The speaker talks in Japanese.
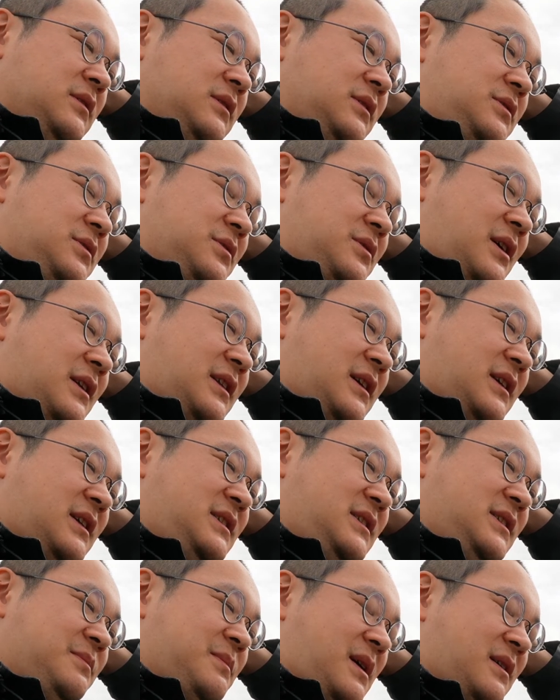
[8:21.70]
ちょっと新
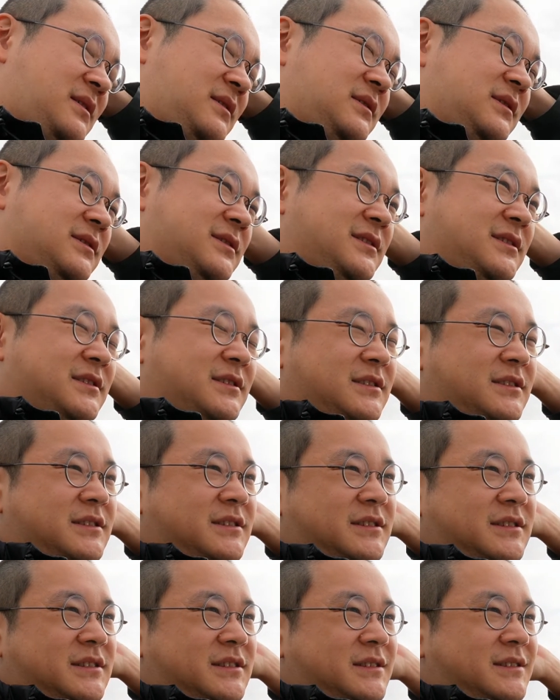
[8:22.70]
しい
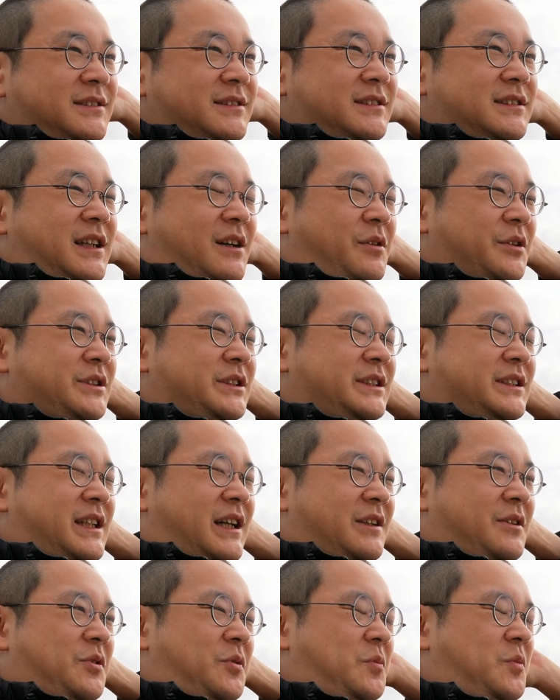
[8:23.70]
Mac が欲しい
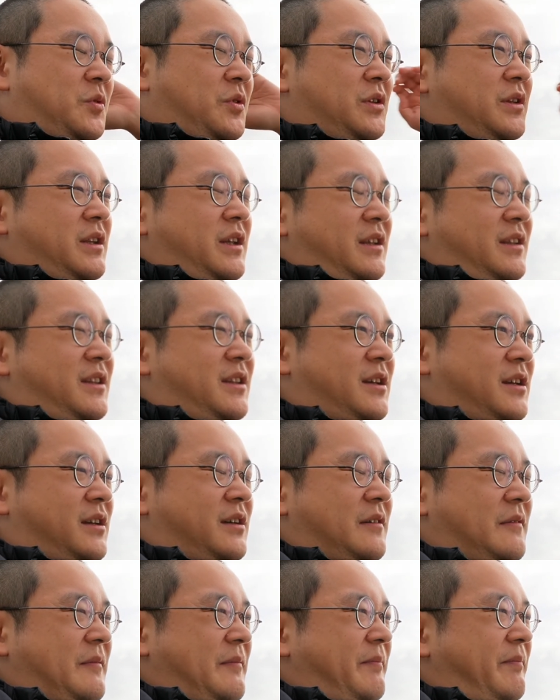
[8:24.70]
なと思っていて
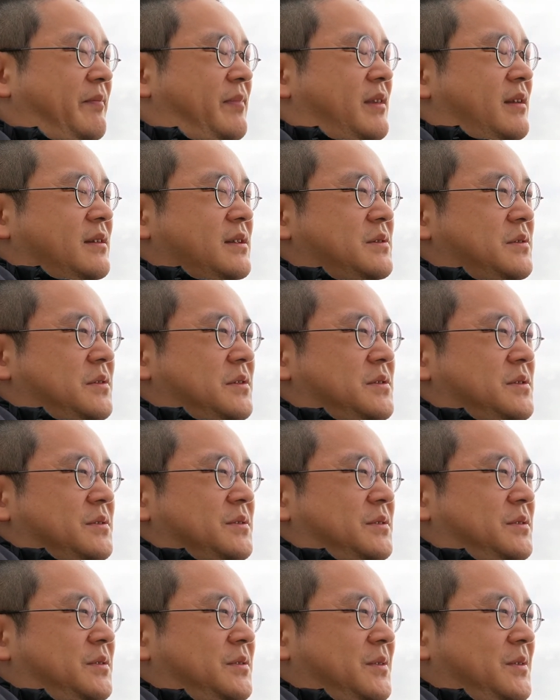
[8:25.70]
そろそ
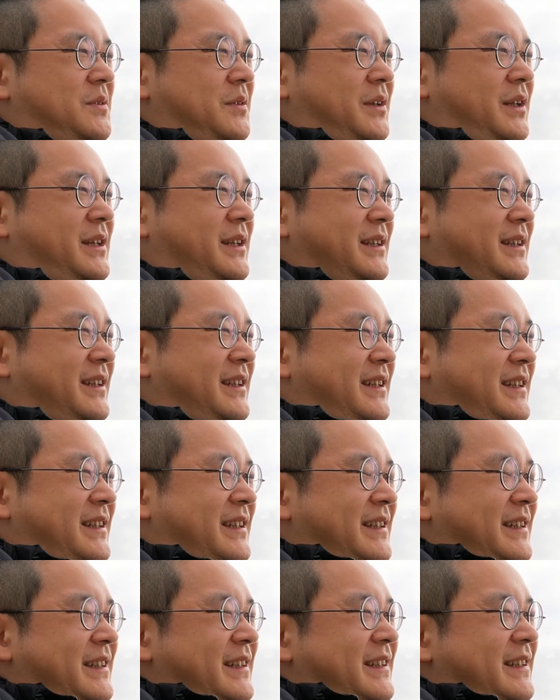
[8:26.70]
ろ本当に
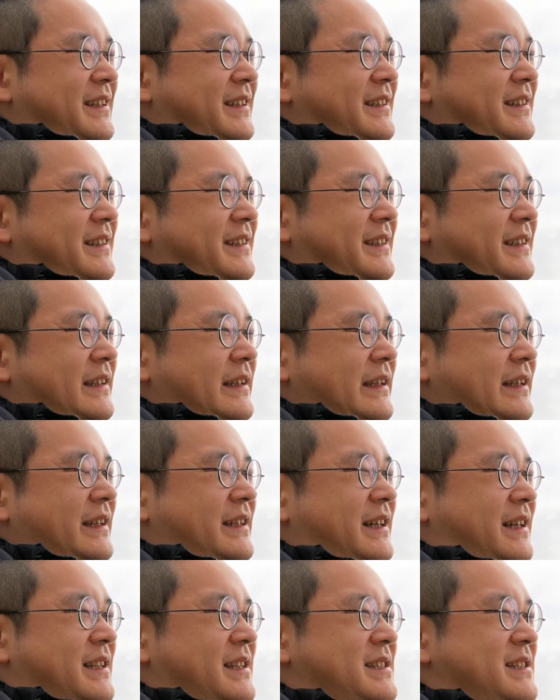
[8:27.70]
いい
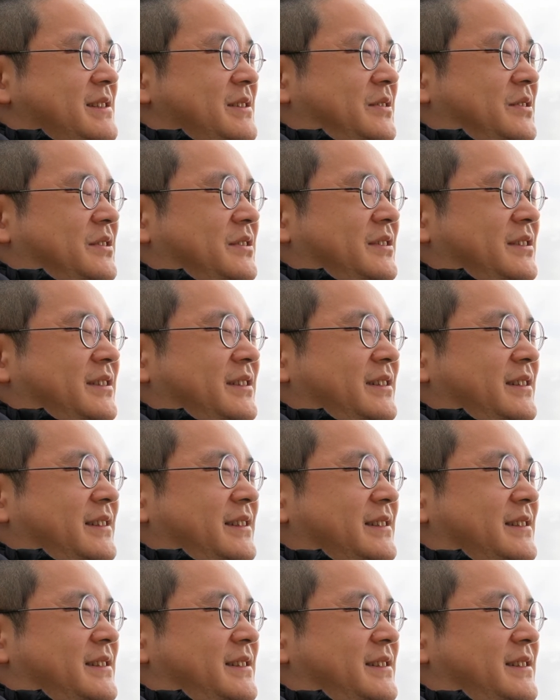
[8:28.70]
感じの
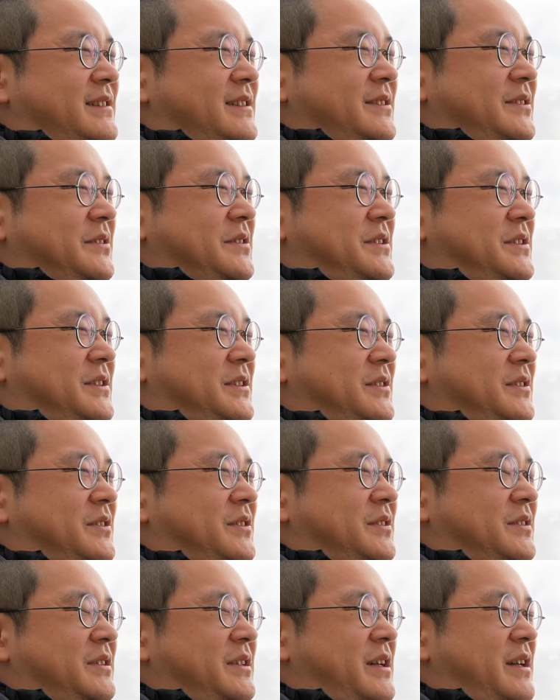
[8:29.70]
つよつ
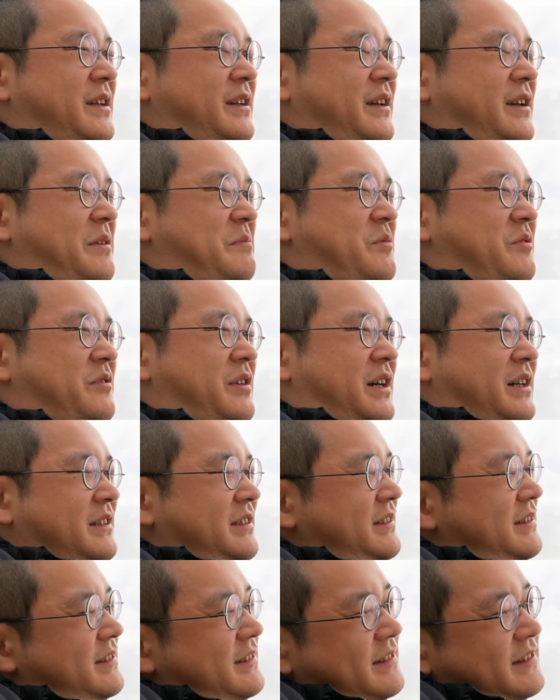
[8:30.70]
よ M1M1
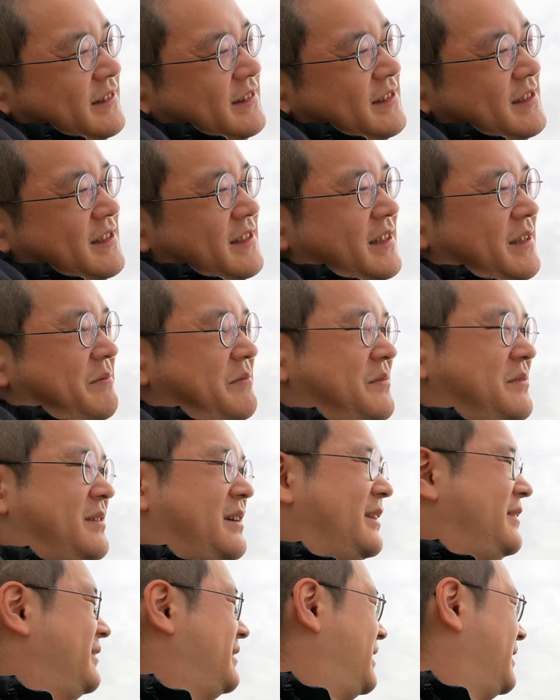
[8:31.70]

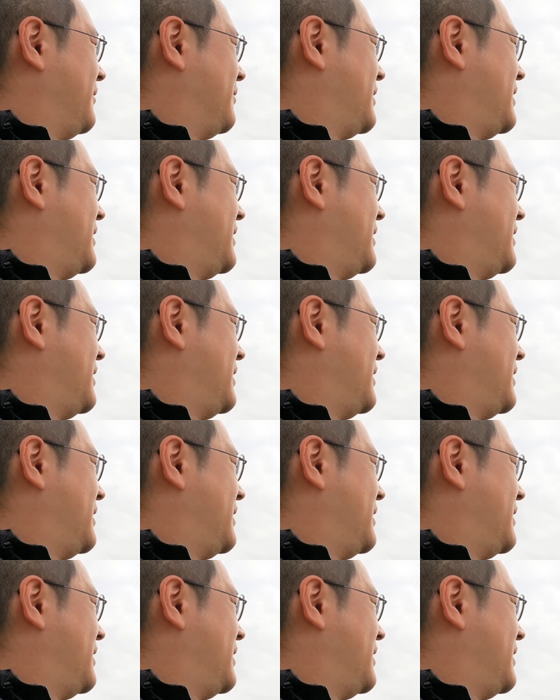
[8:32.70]
M1 なの